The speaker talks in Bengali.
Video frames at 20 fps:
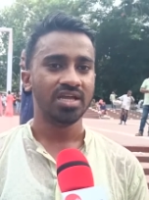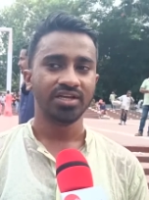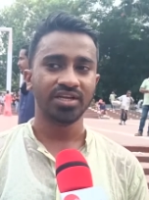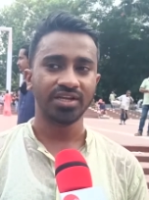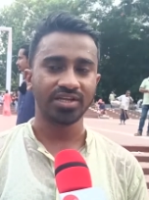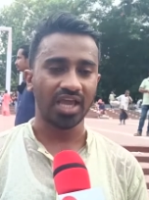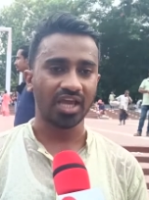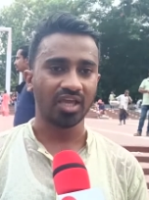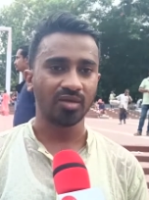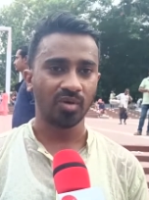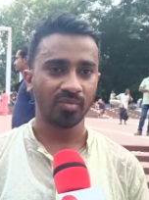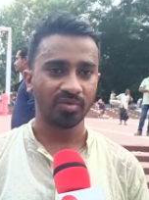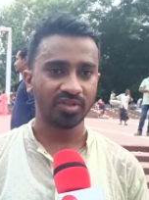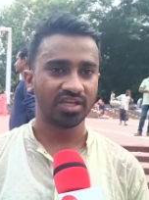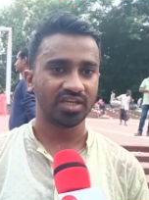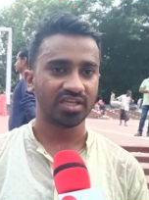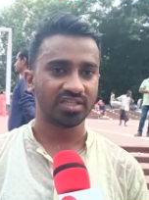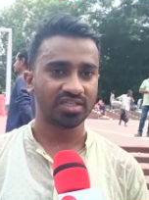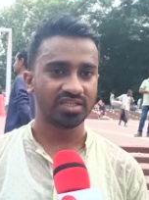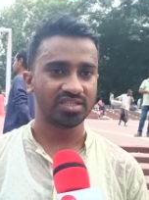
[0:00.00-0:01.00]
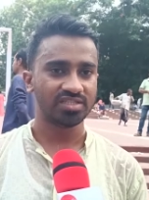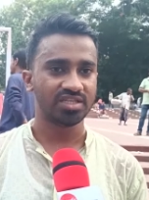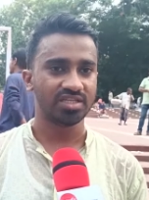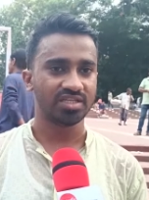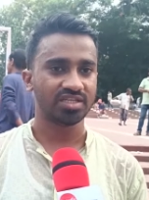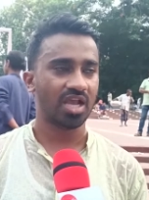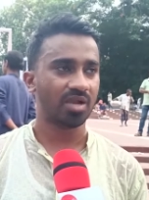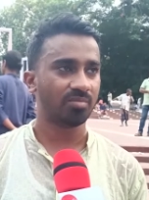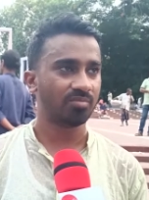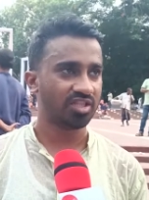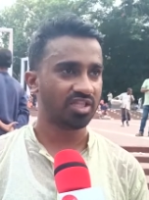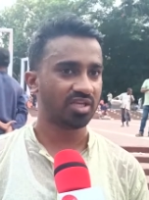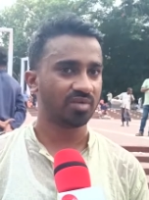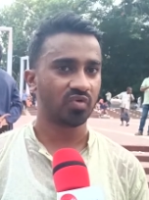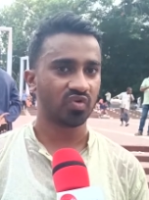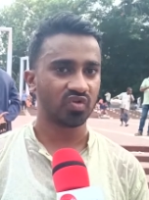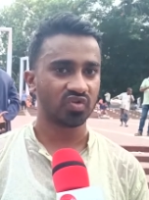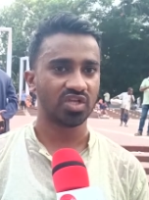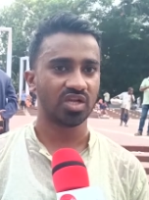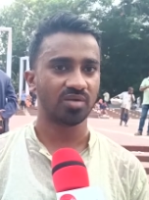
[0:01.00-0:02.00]
ঠিক একইভাবে দেখেছেন যে সাংবাদিক
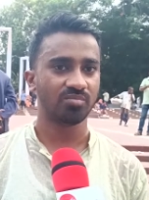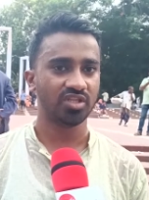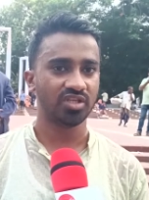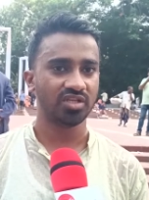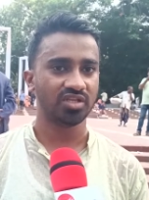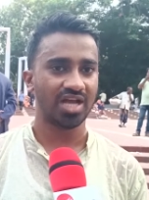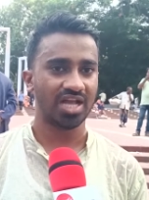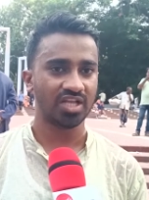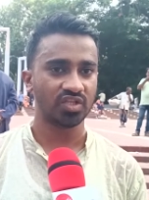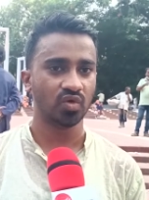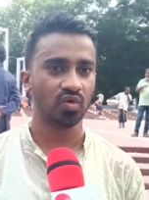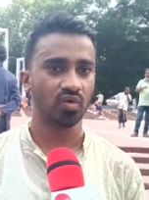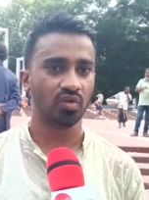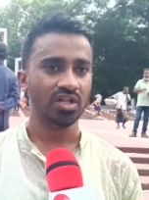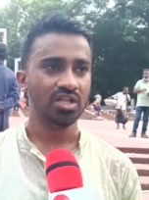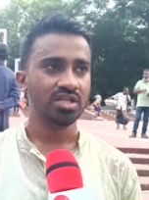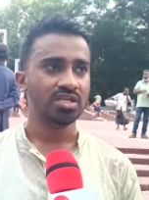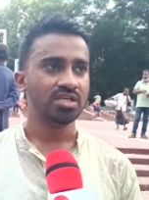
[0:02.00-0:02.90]
ফটো সাংবাদিক কাজল